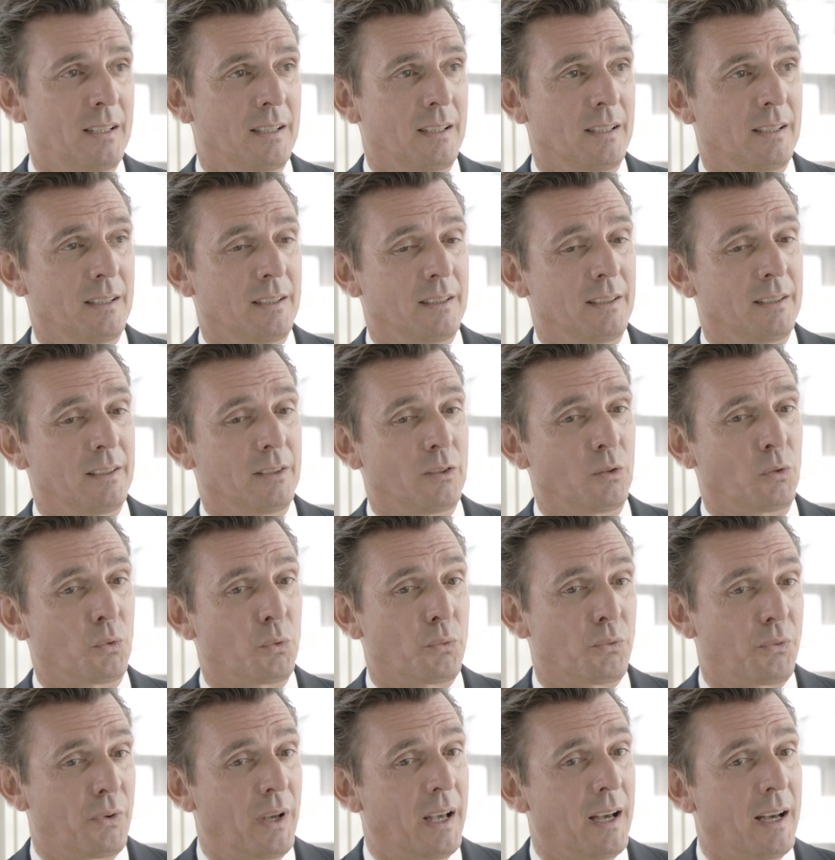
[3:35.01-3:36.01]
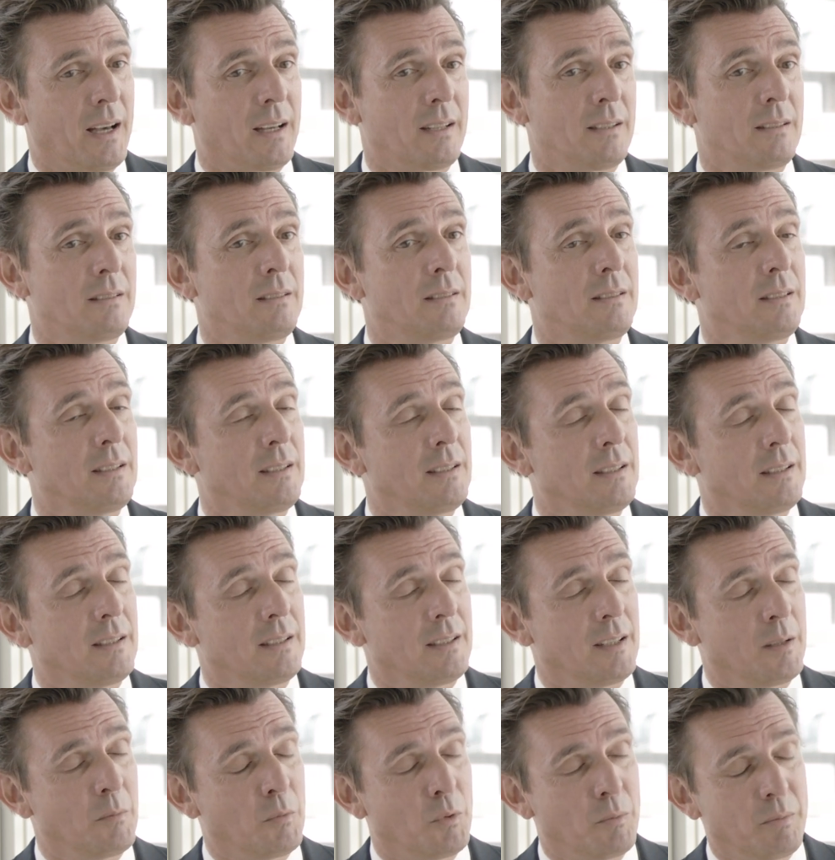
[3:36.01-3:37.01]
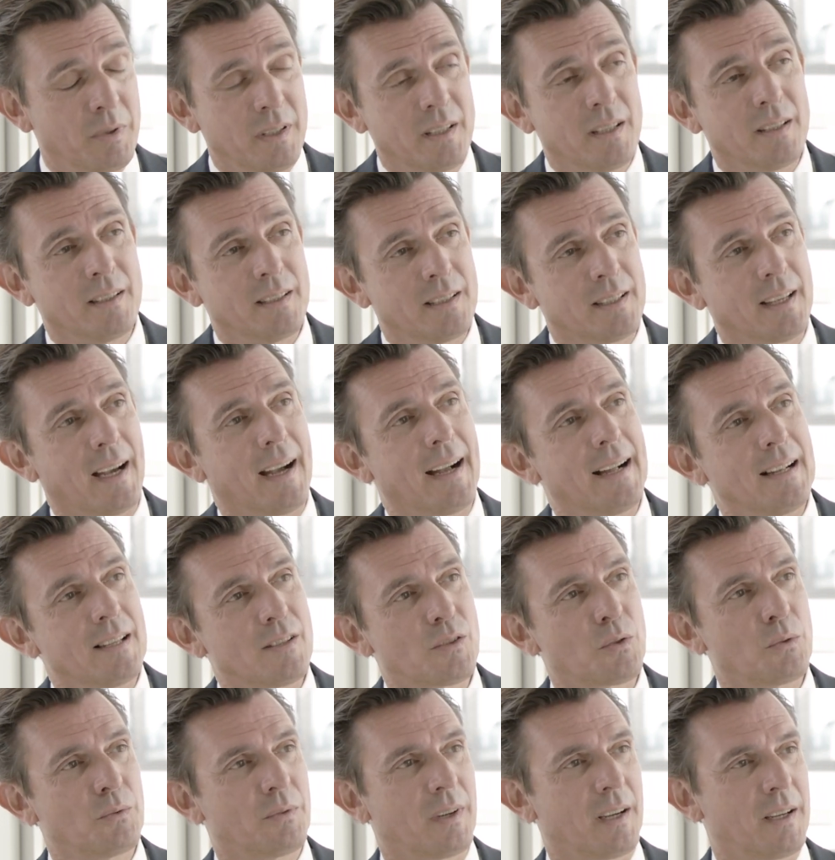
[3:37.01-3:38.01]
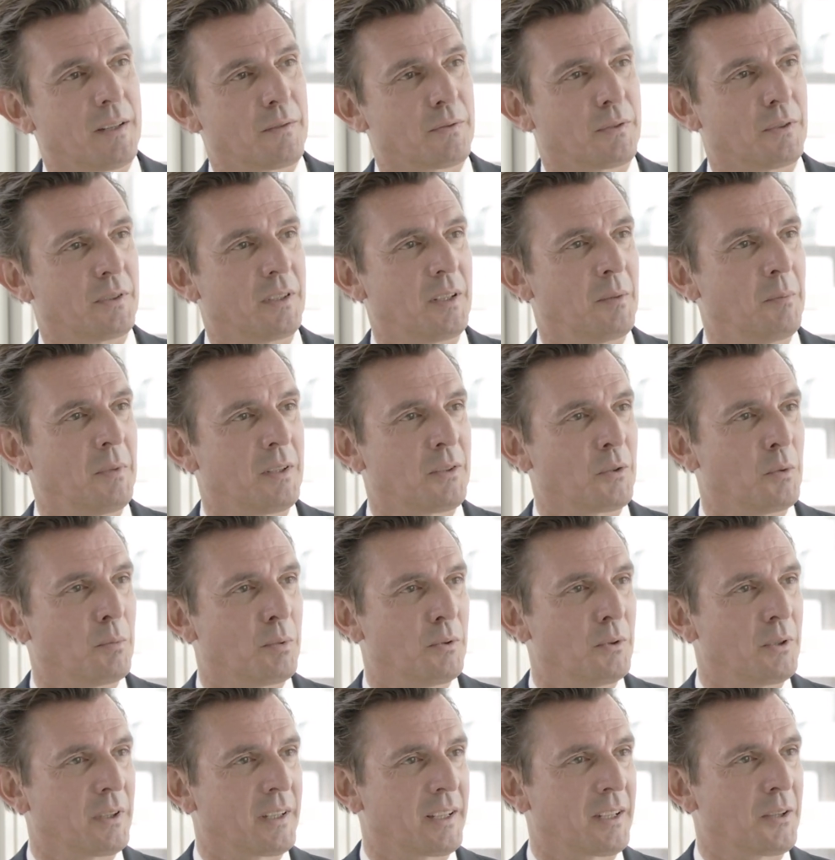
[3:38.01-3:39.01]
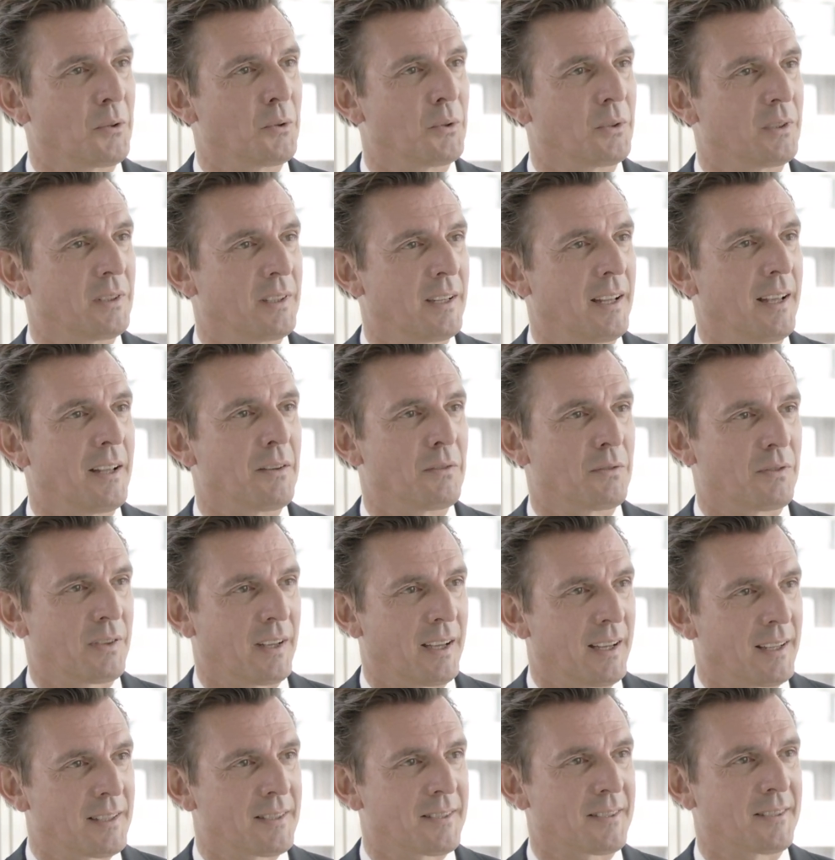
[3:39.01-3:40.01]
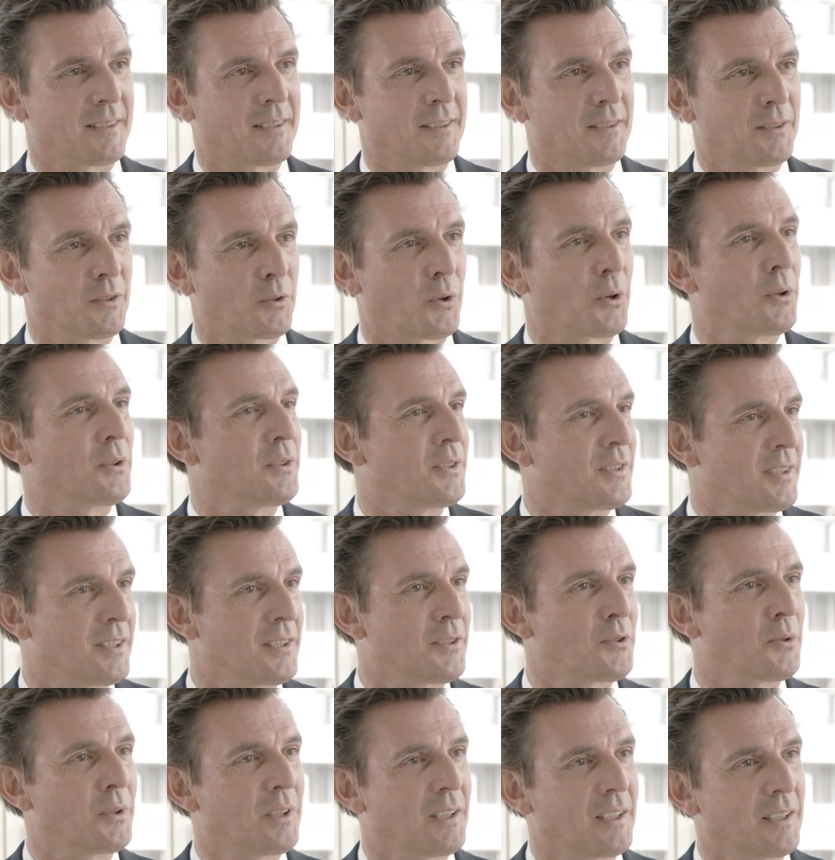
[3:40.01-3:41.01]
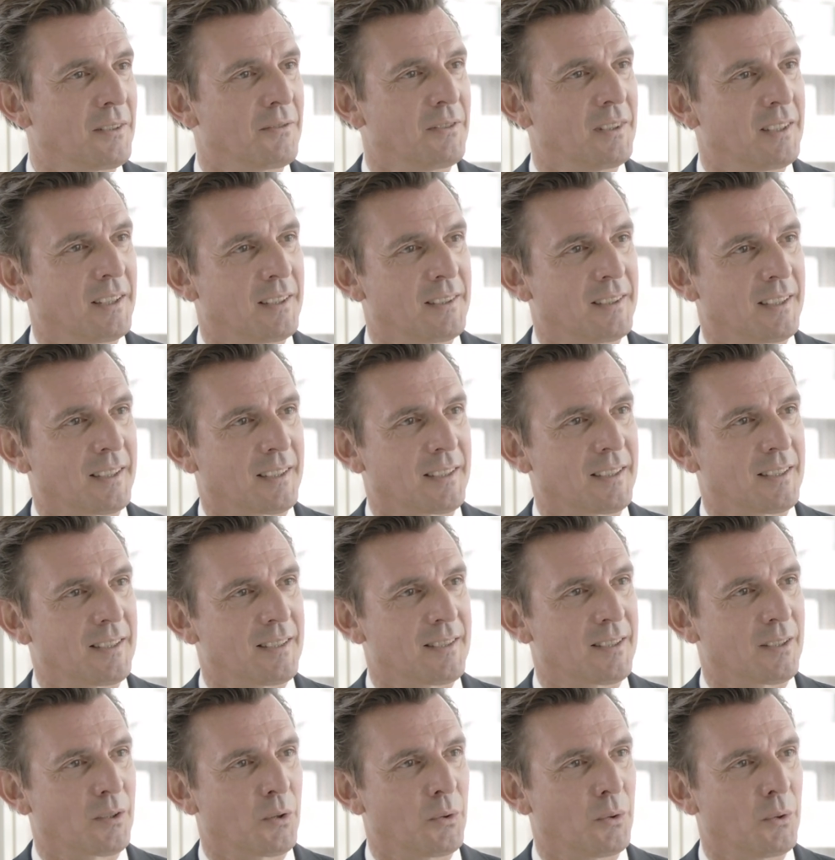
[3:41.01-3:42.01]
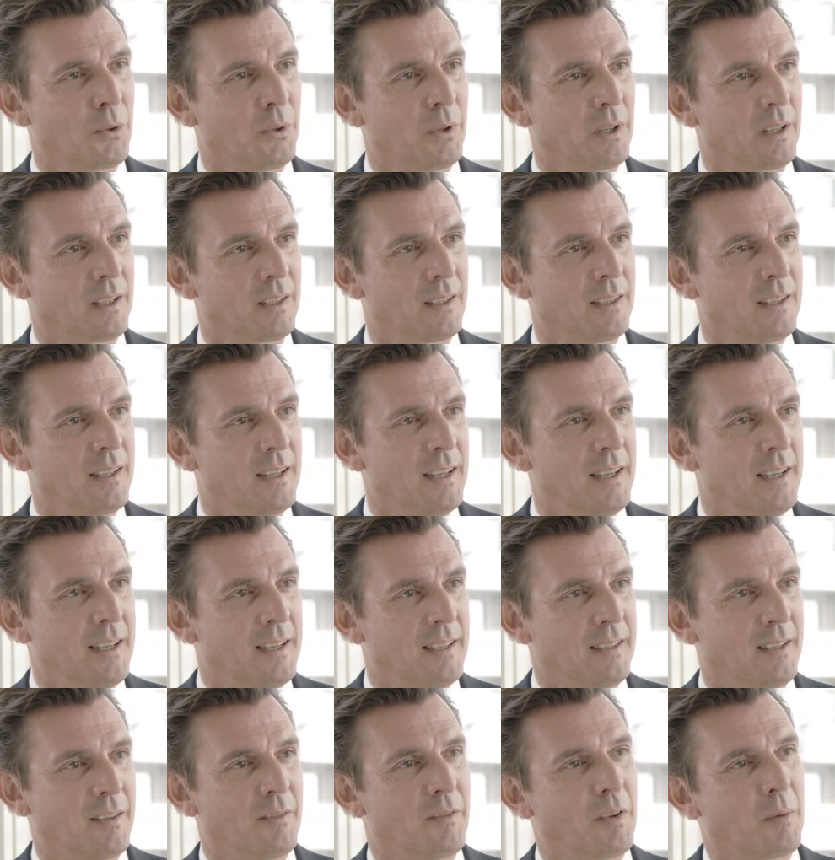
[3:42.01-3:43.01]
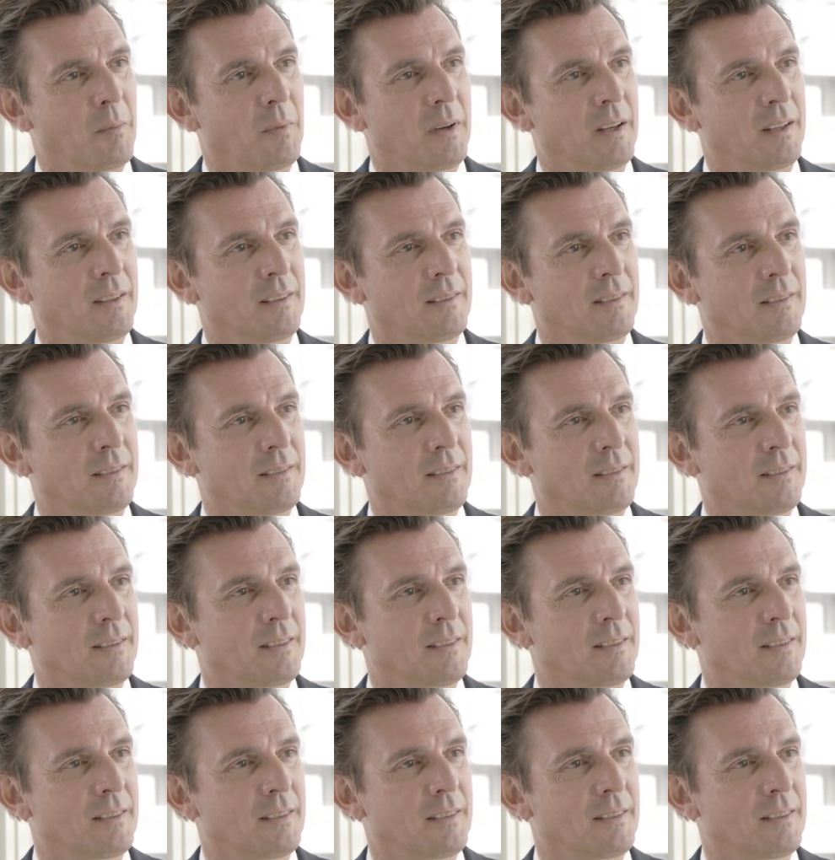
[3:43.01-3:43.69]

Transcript: Äh, sofern die Immobilien nicht allzu weit von den Metropolregionen entfernt sind, könnten sie zu den Gewinnern der Krise gehören. Denn wenn man